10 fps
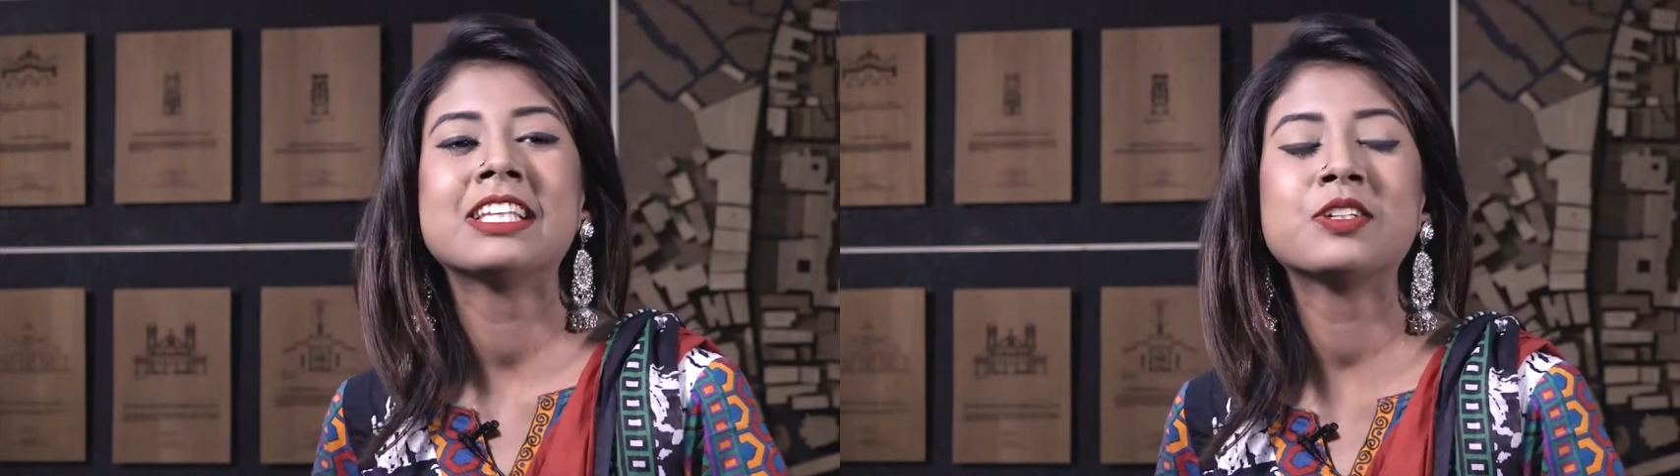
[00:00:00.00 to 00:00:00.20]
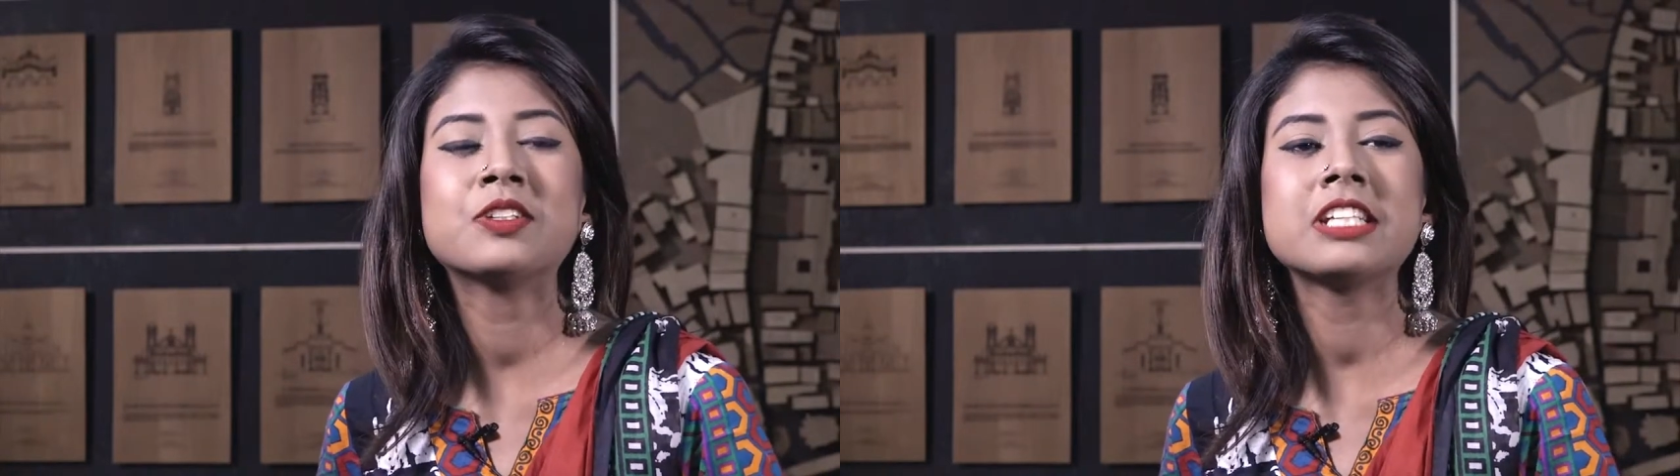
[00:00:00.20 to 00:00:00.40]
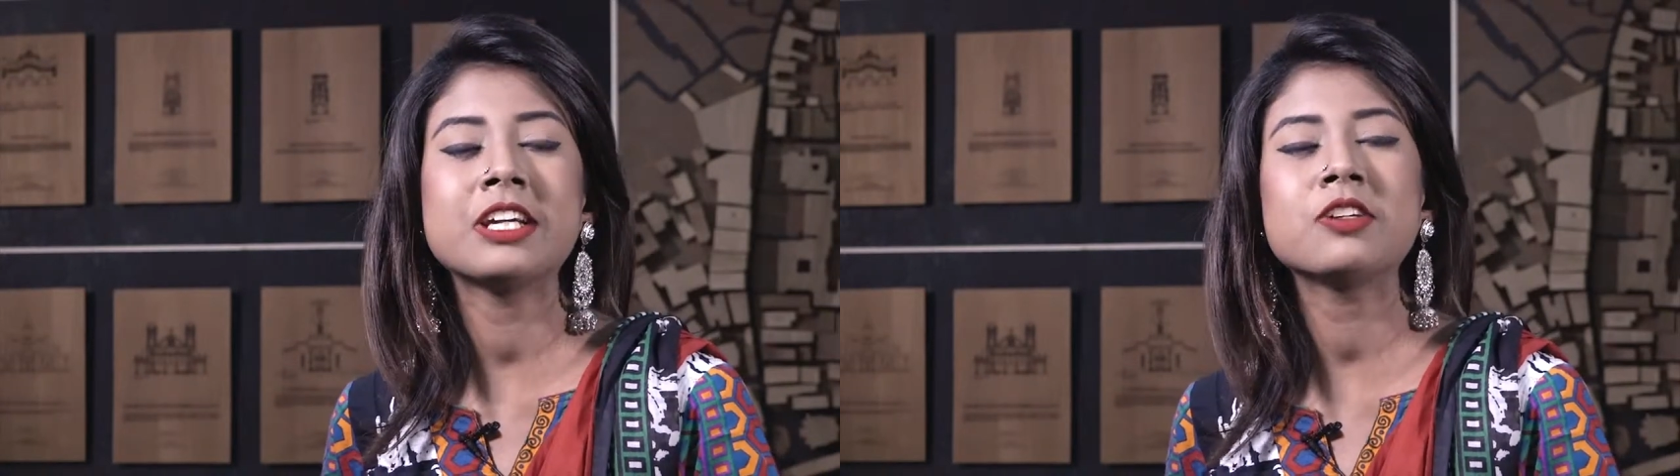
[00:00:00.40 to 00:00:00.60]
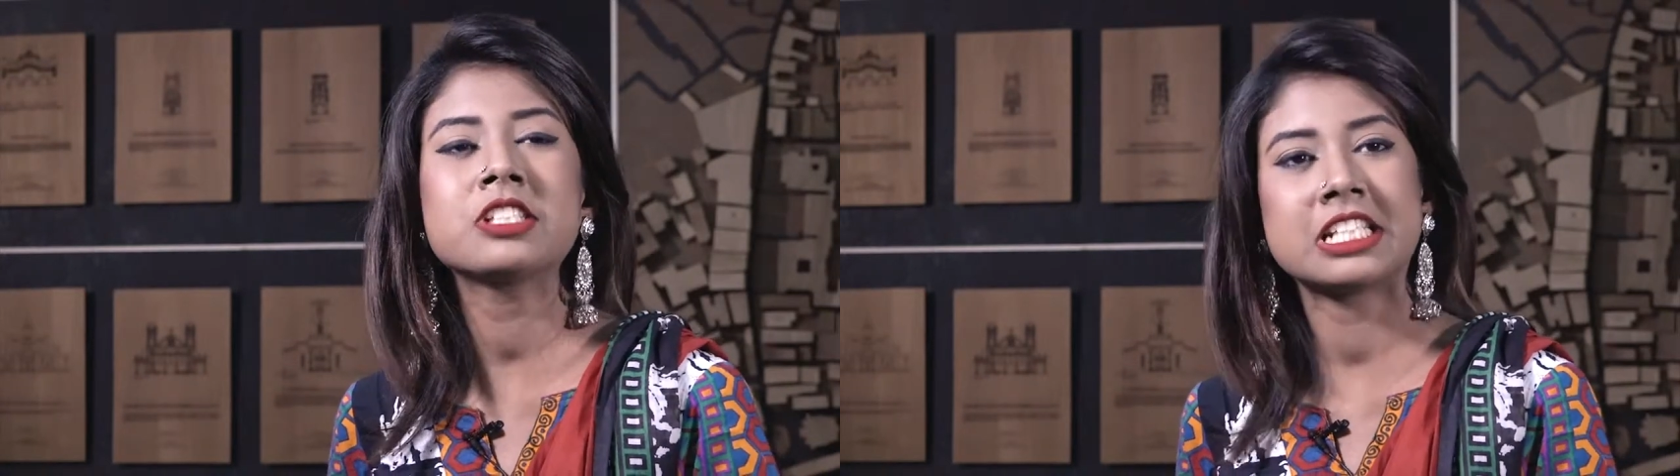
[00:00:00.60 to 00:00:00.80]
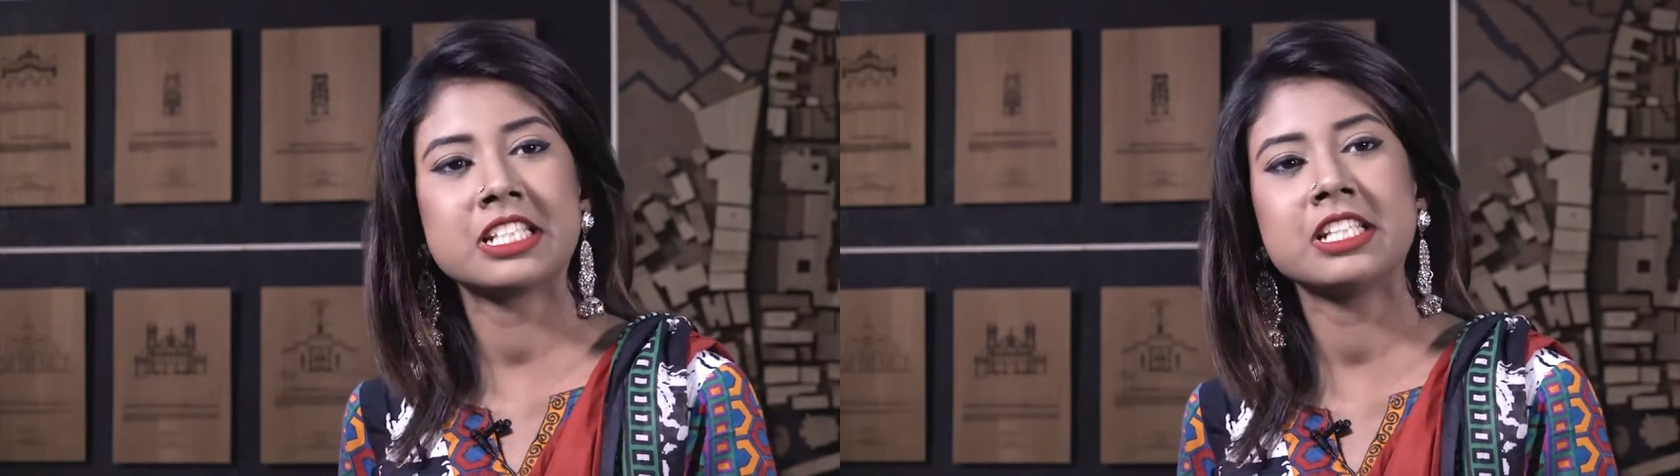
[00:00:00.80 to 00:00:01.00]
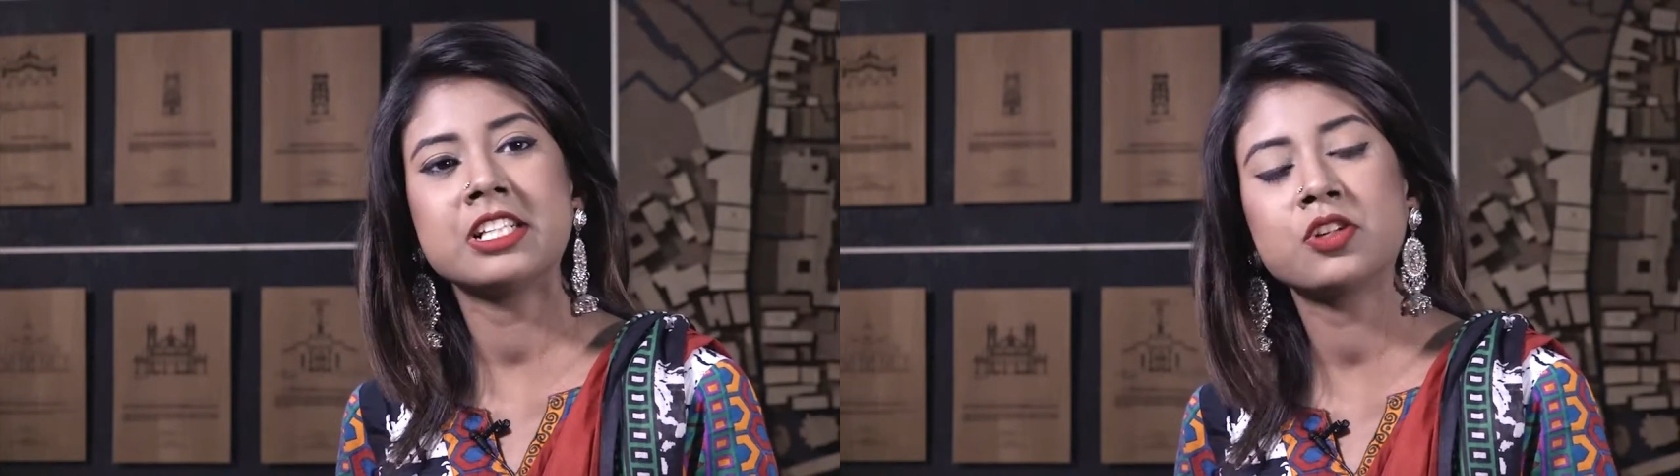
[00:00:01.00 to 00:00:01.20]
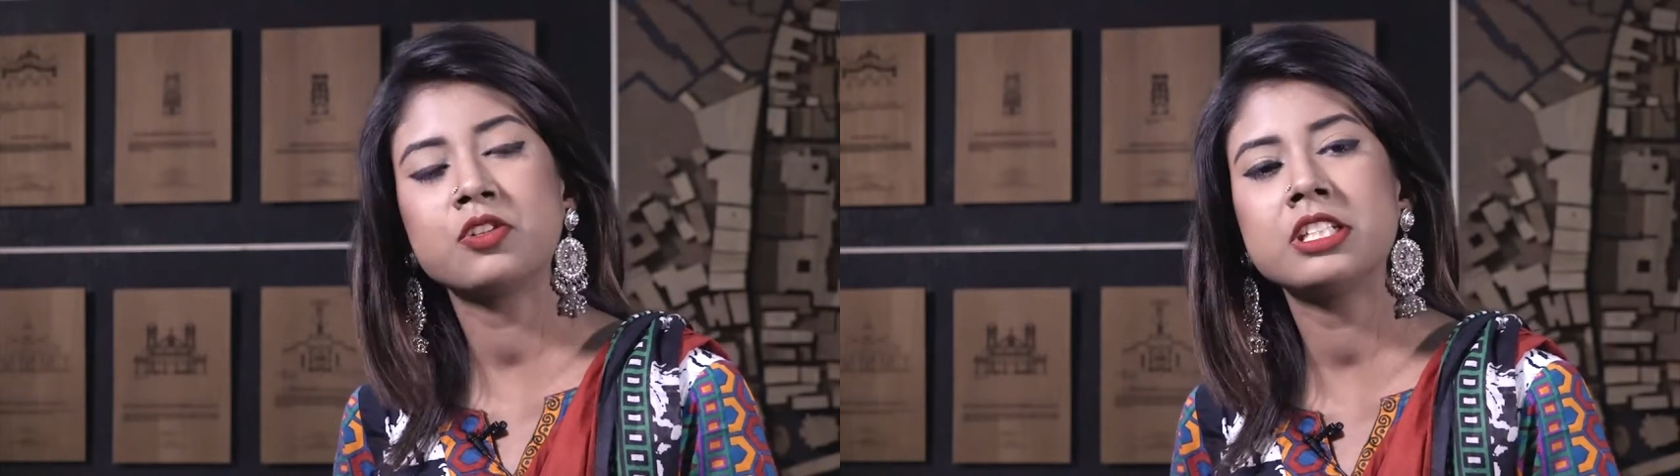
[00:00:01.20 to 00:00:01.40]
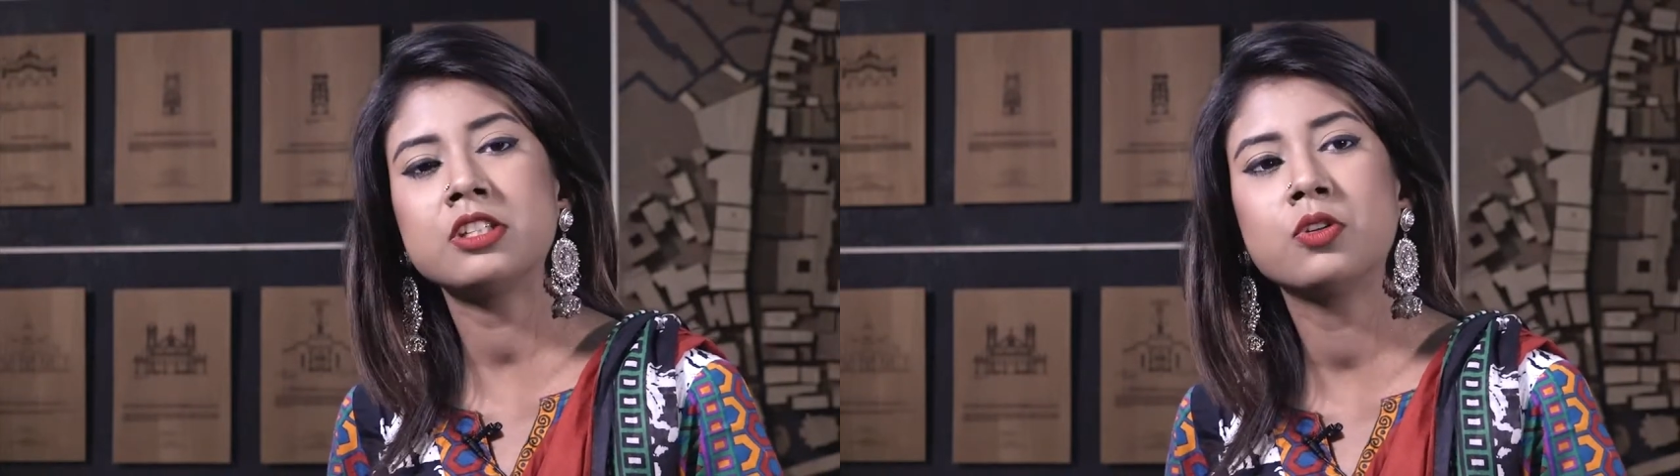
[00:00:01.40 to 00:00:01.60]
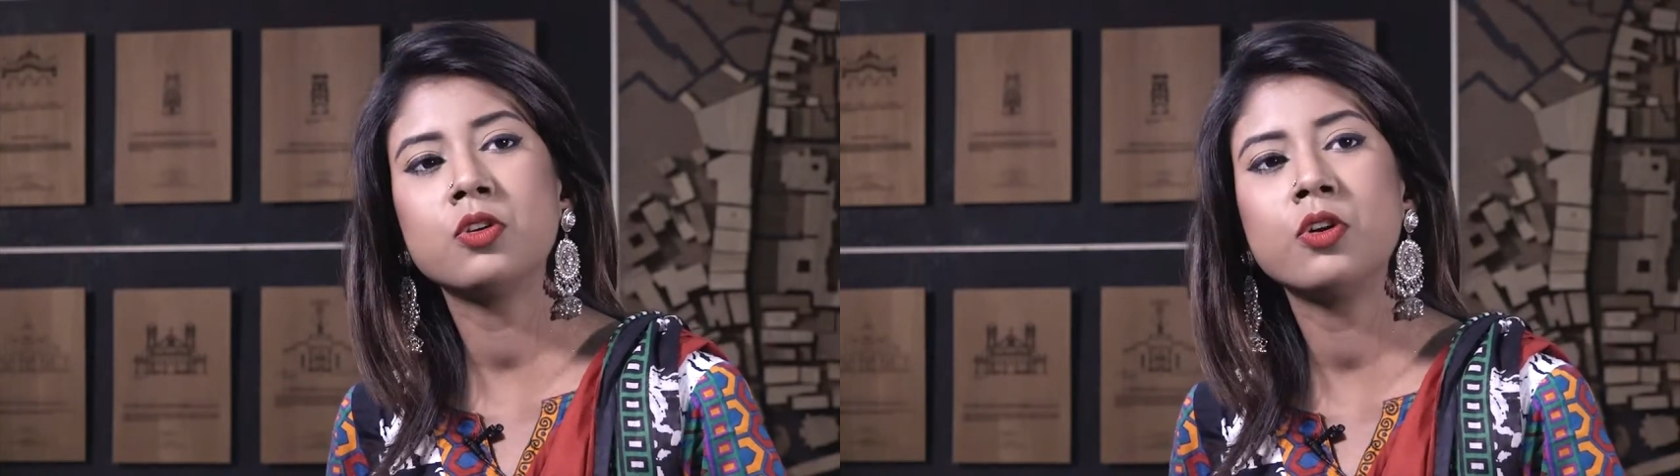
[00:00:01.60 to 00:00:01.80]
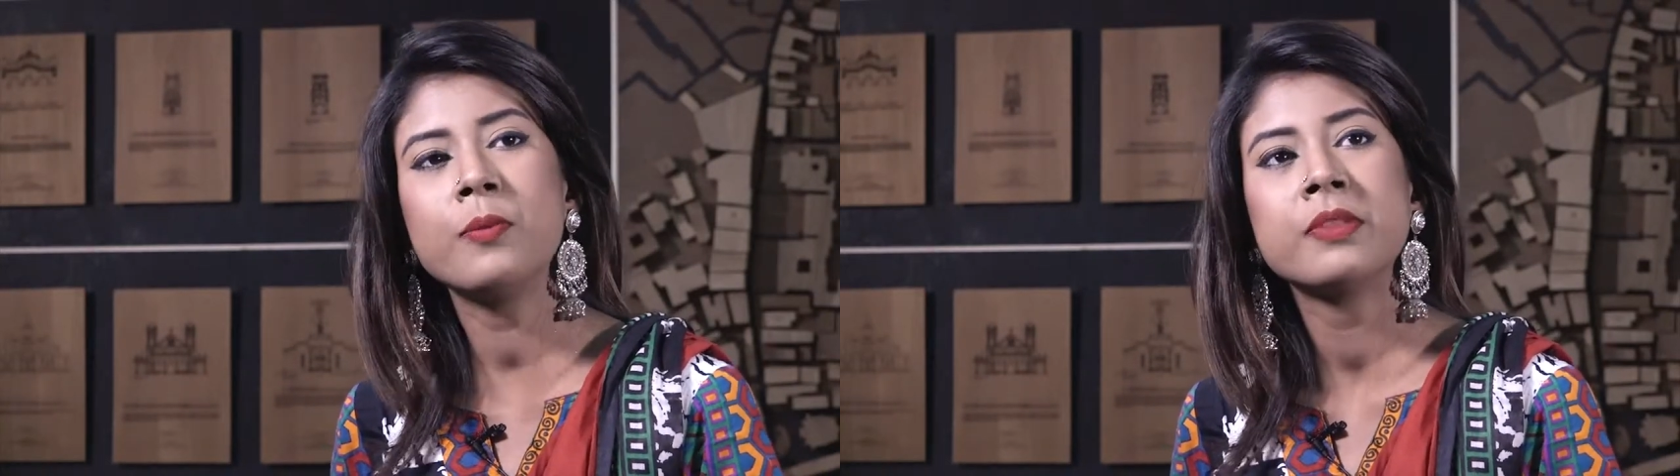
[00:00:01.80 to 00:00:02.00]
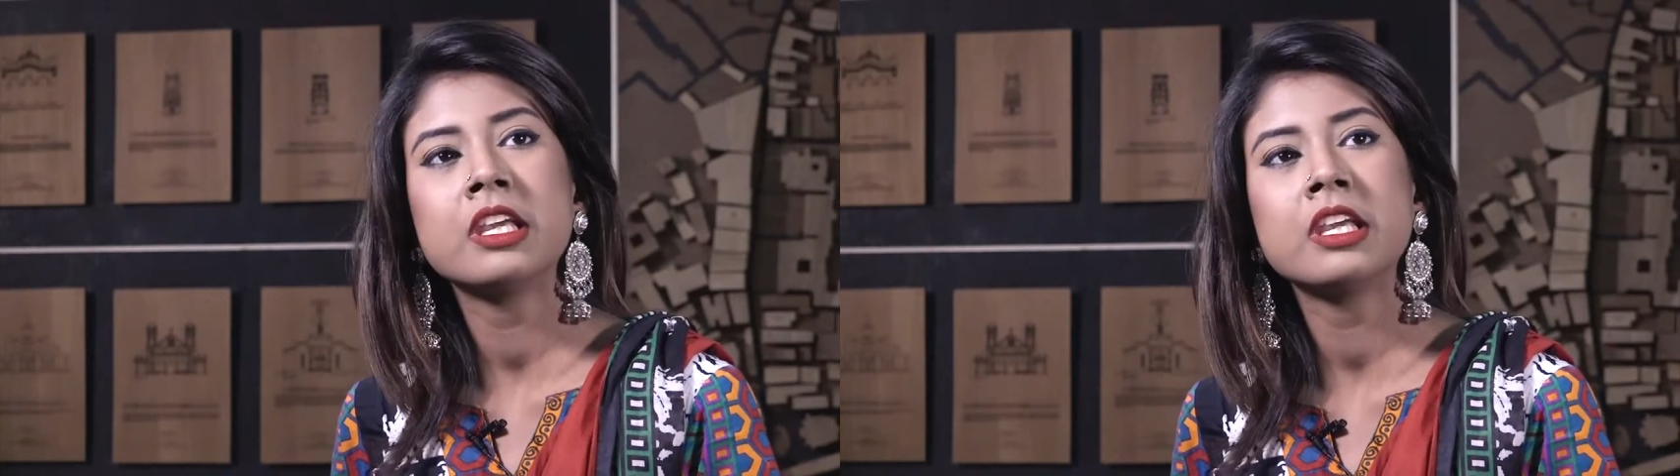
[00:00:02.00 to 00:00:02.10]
তো যাই হোক শেষের দিকে যখন এটা হলো